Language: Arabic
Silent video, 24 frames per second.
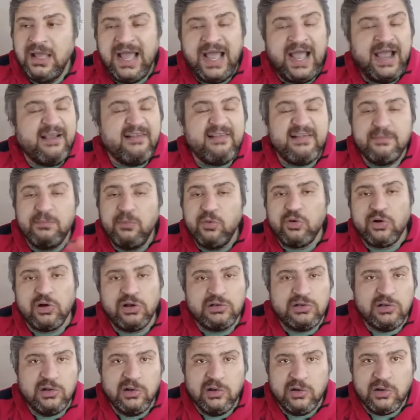عكس
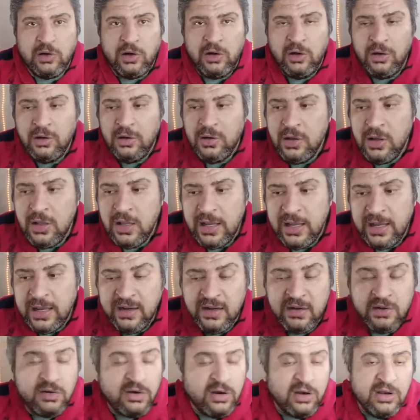مجريات اللقاء
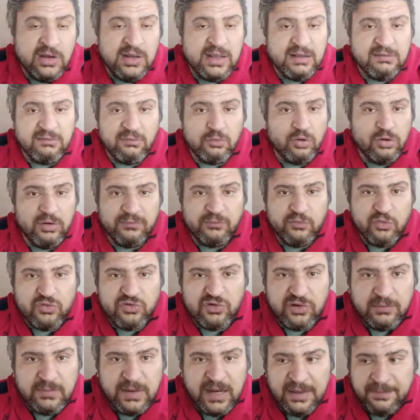اللقاء اللي كان كله في
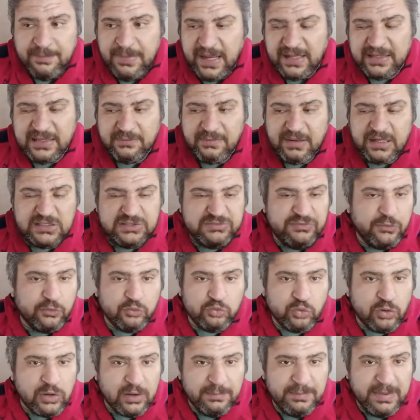نص الملعب حتى ما كانش فيه
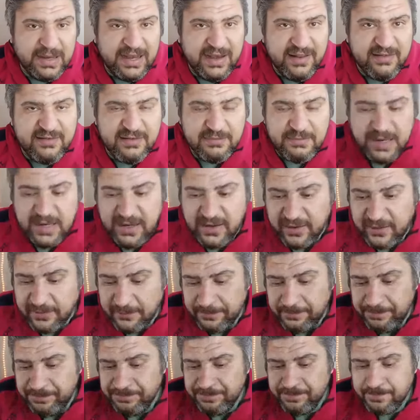خطوره كبيره للزمالك
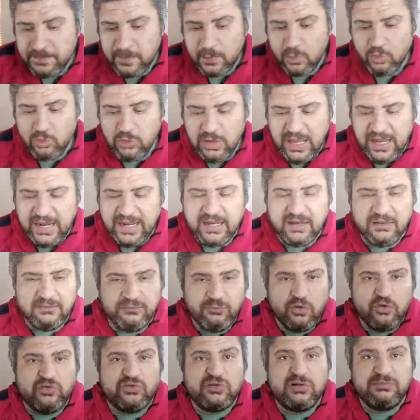كلها كانت
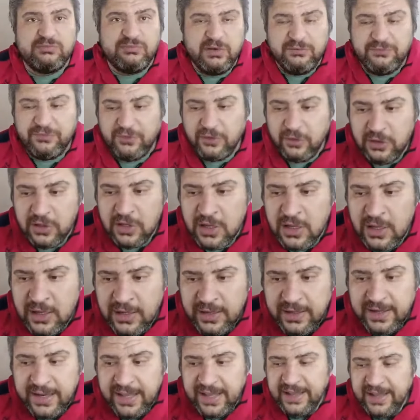فرص طفيفه
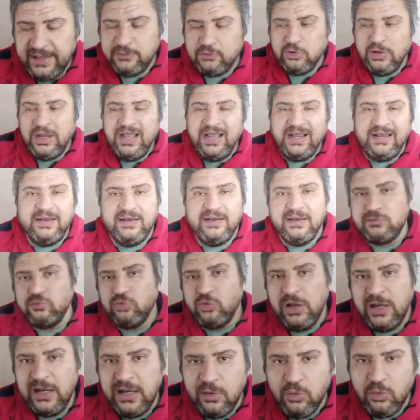لا تؤهل انك
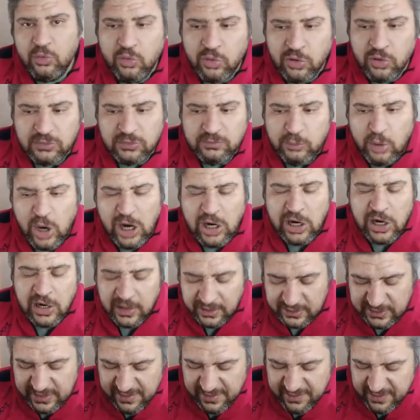تقول عليها كرات
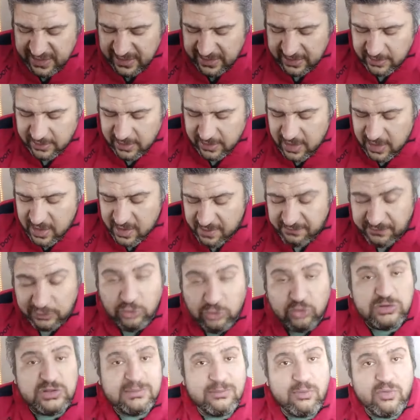محققه للتسجيل
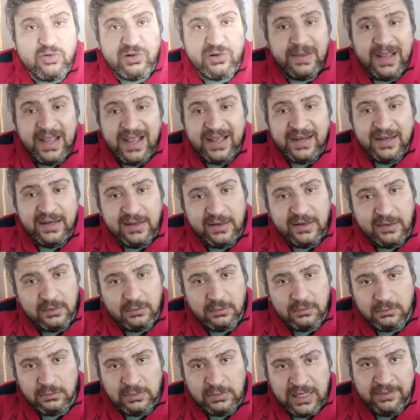فتقعد تبص بقى على
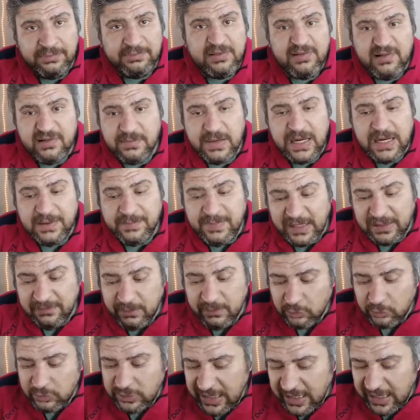لعيبه الزمالك بعد
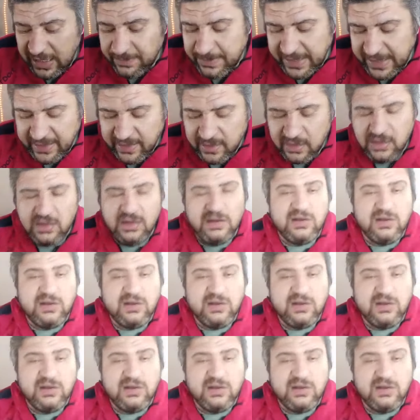ما جون الاهلي ما جه